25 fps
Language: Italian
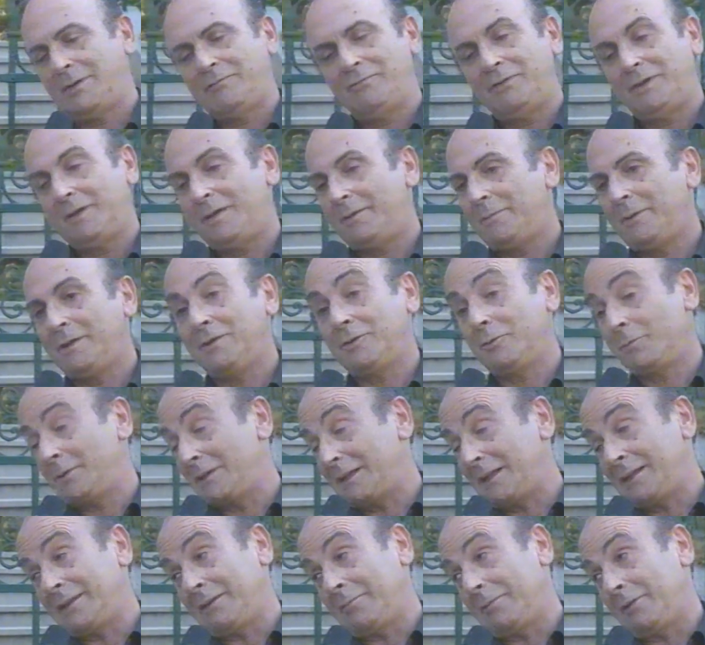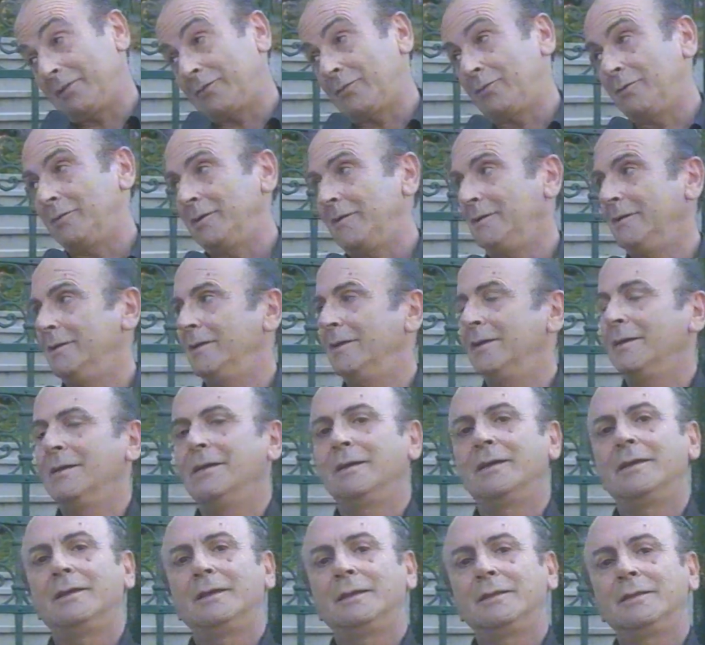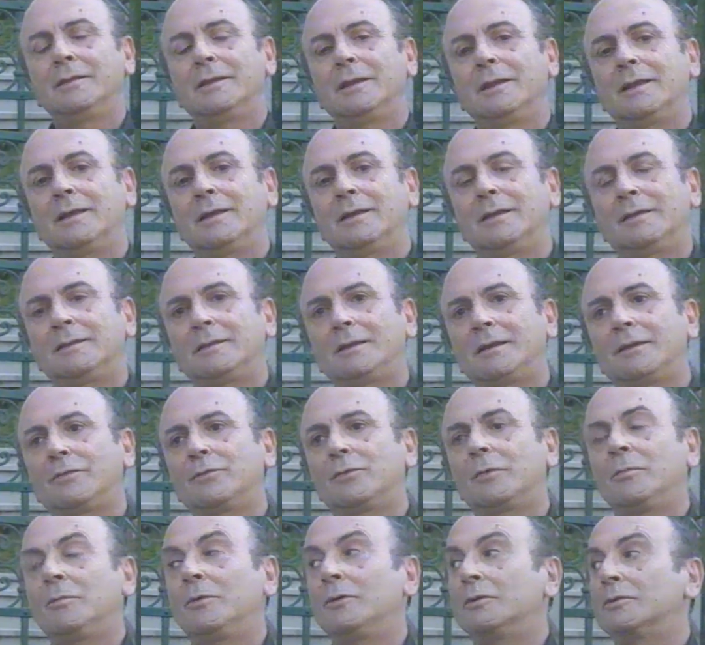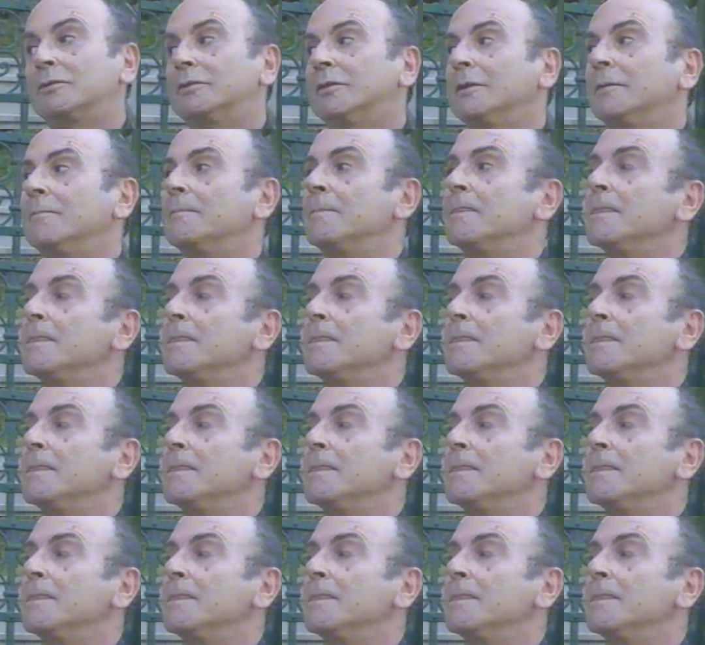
veramente come tante persone della, della sua morte.